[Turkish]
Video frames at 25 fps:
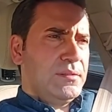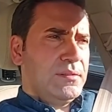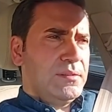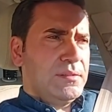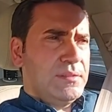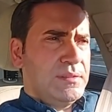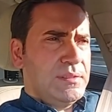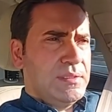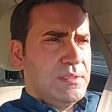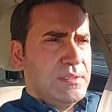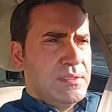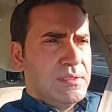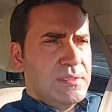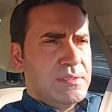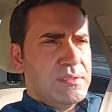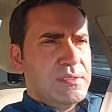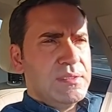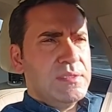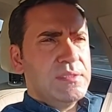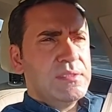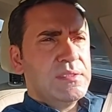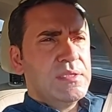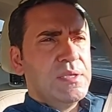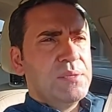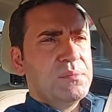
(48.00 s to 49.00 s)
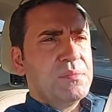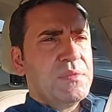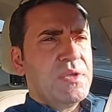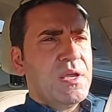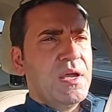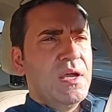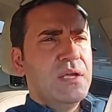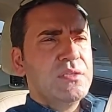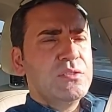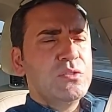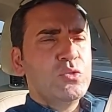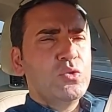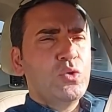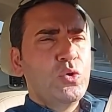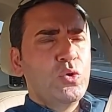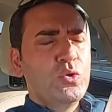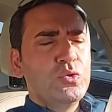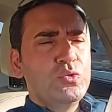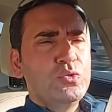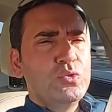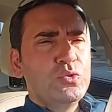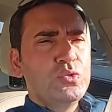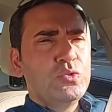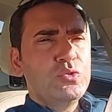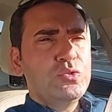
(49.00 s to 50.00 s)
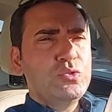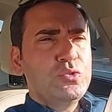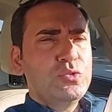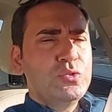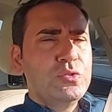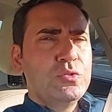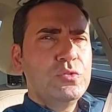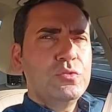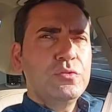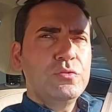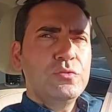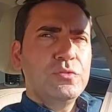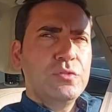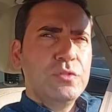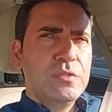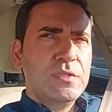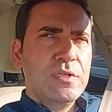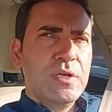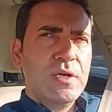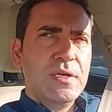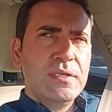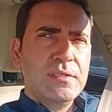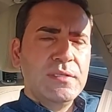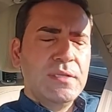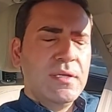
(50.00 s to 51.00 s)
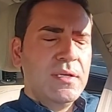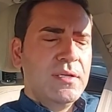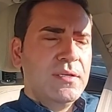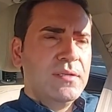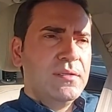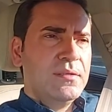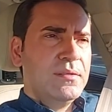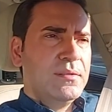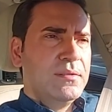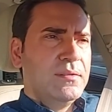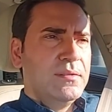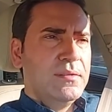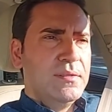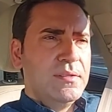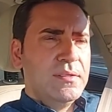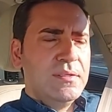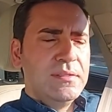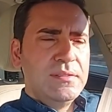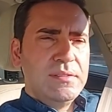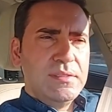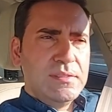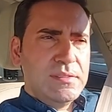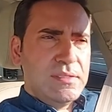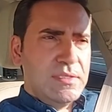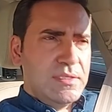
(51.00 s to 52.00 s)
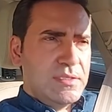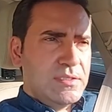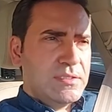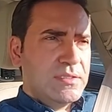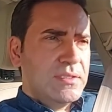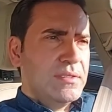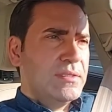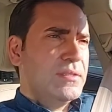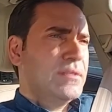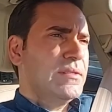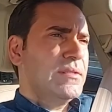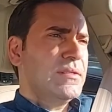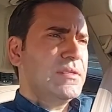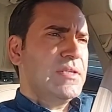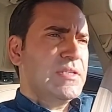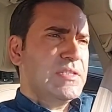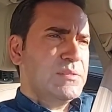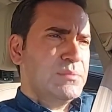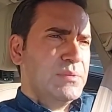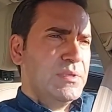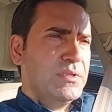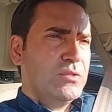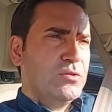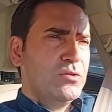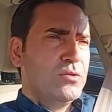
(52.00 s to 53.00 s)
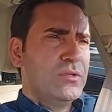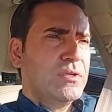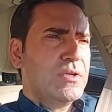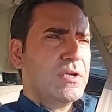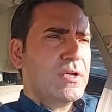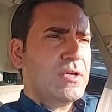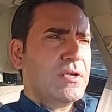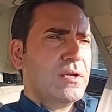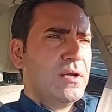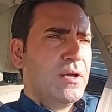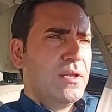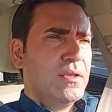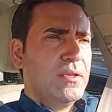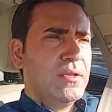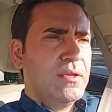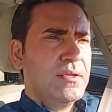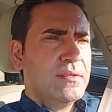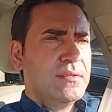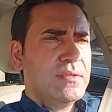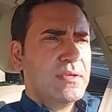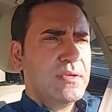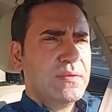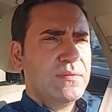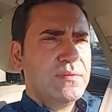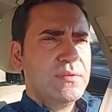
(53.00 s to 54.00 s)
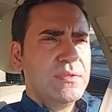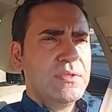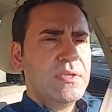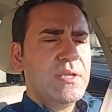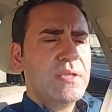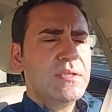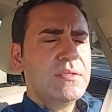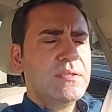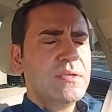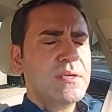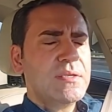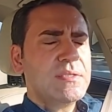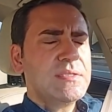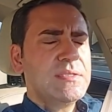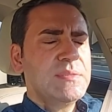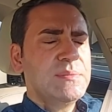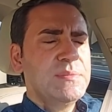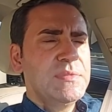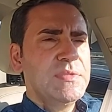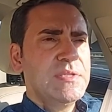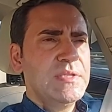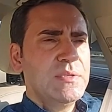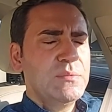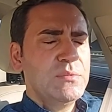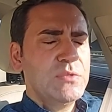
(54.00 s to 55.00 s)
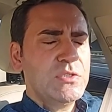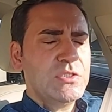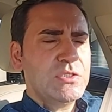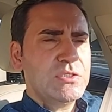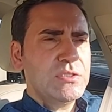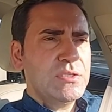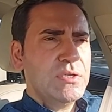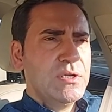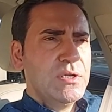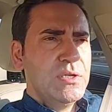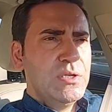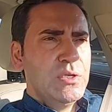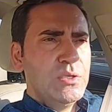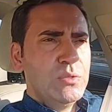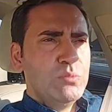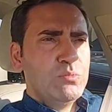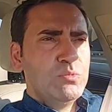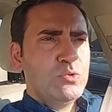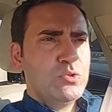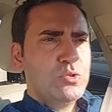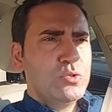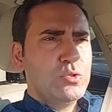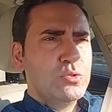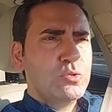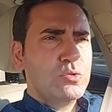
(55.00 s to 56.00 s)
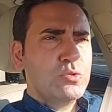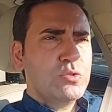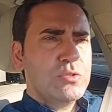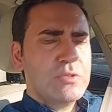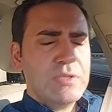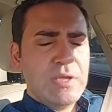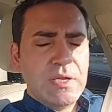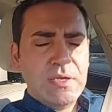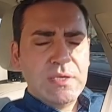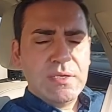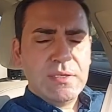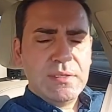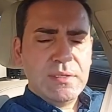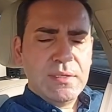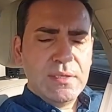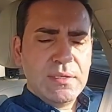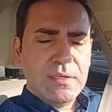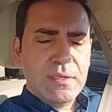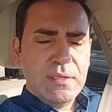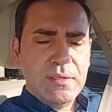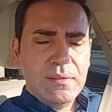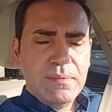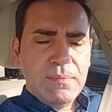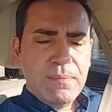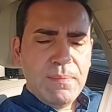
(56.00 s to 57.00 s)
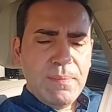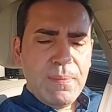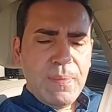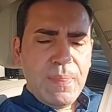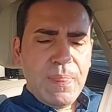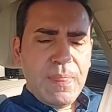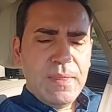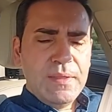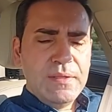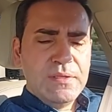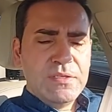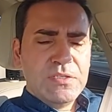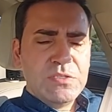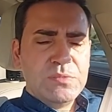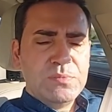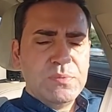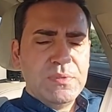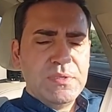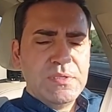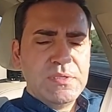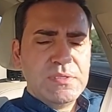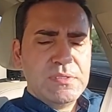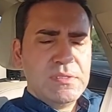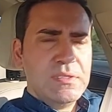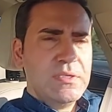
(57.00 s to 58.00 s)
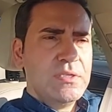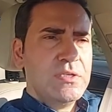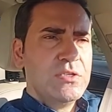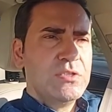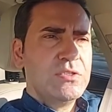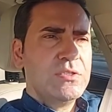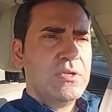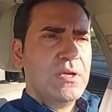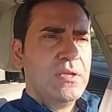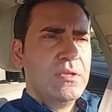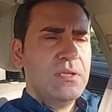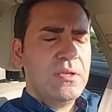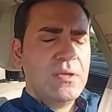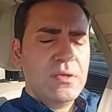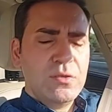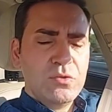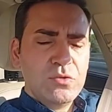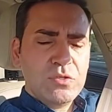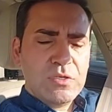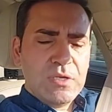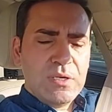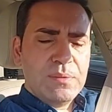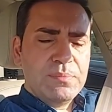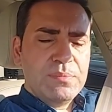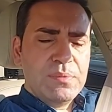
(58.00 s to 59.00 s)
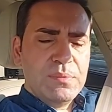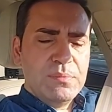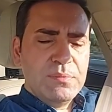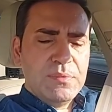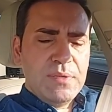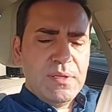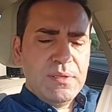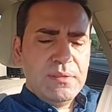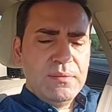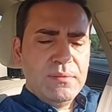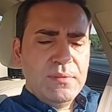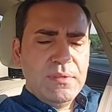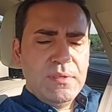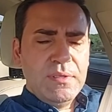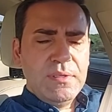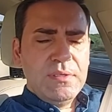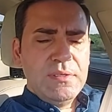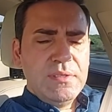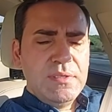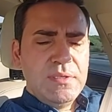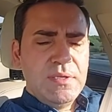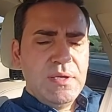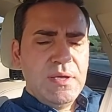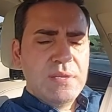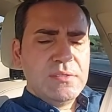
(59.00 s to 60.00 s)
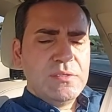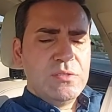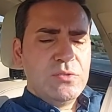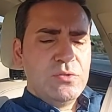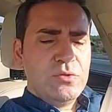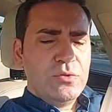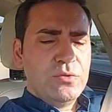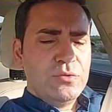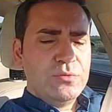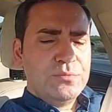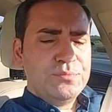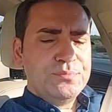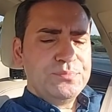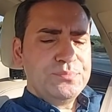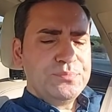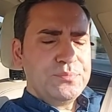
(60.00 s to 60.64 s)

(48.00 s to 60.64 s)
sınırsız imkanın olduğu şu dünyada sizin için kısmet olarak Allah tarafından taksim edilmiş bütün güzelliklere erişmenizi inşallah Yüce Rabbim'den niyaz ediyorum.